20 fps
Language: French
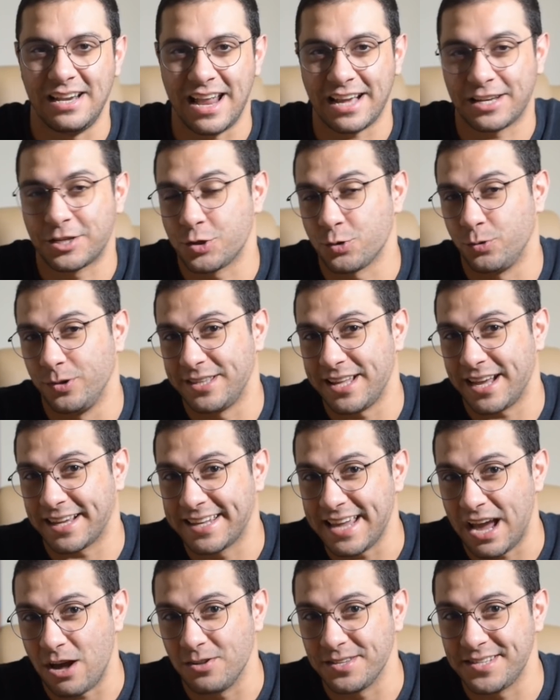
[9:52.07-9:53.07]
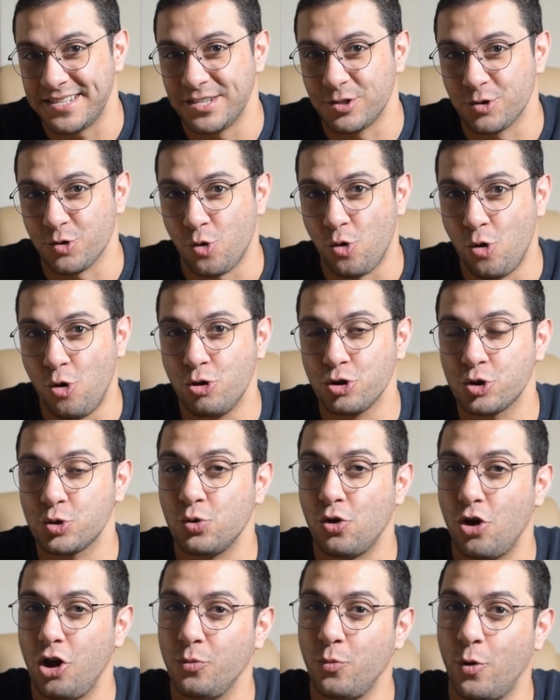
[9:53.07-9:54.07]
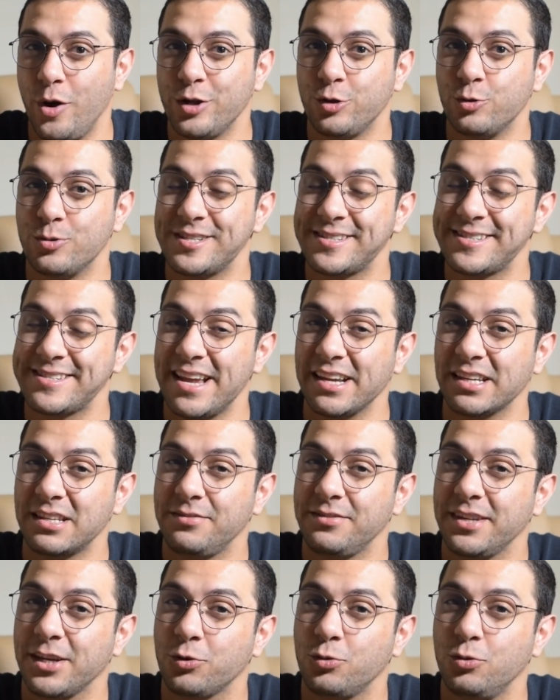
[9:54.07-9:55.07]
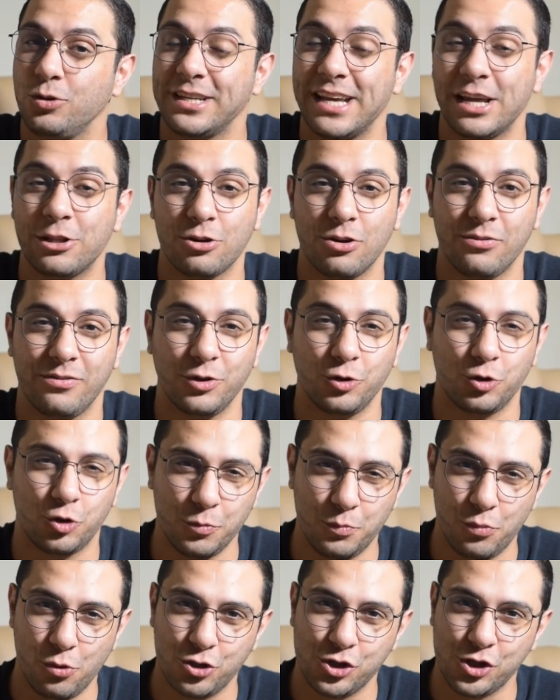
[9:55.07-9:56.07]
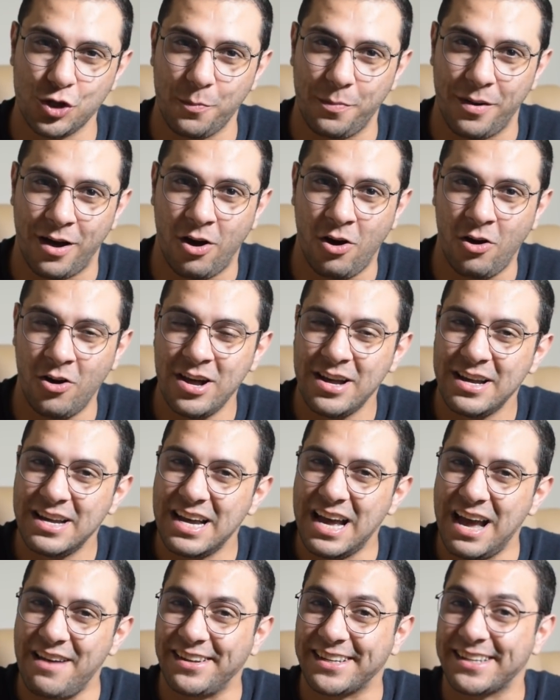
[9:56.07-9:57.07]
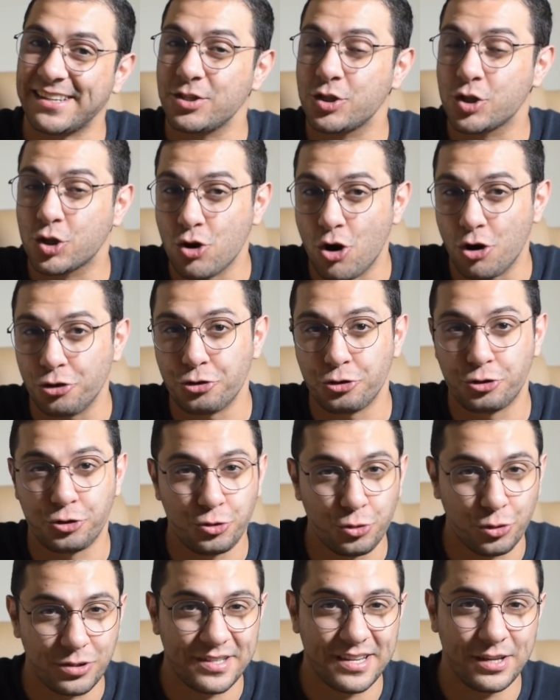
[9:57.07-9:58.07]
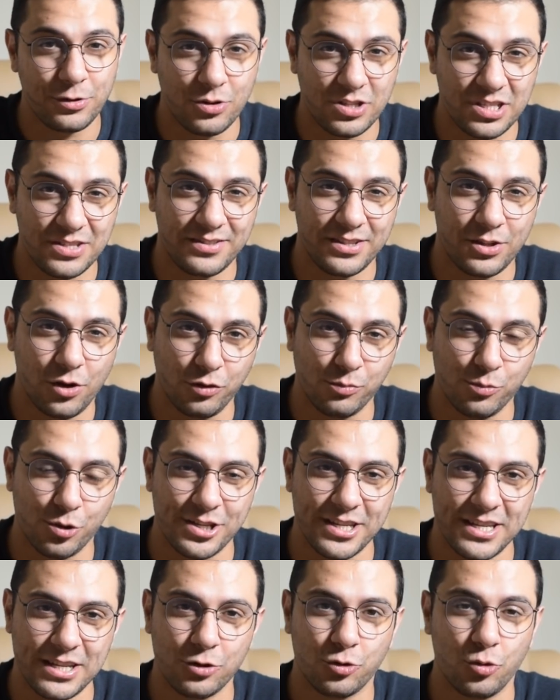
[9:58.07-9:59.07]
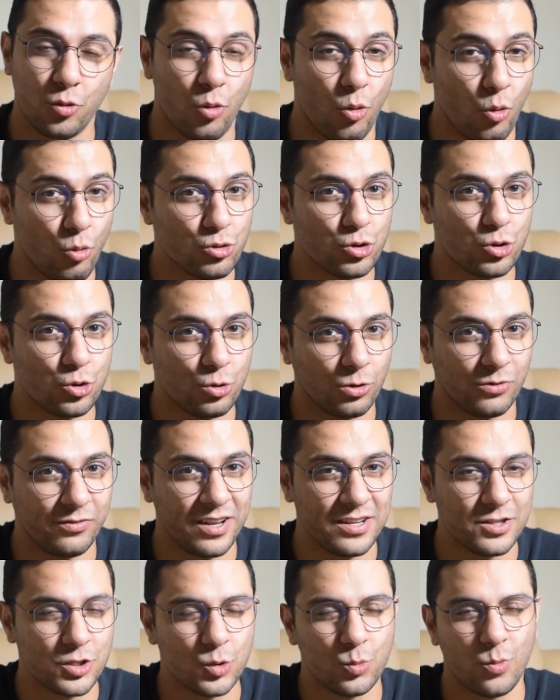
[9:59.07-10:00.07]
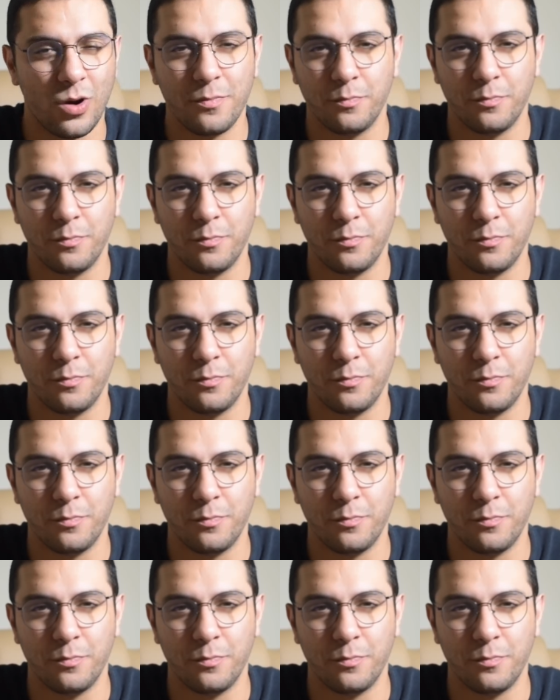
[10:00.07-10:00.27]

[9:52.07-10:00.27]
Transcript: L'action est à 46 euros, son rendement est de 5,82% par an, avec un score de sûreté de dividende Moning de 11 sur 20, soit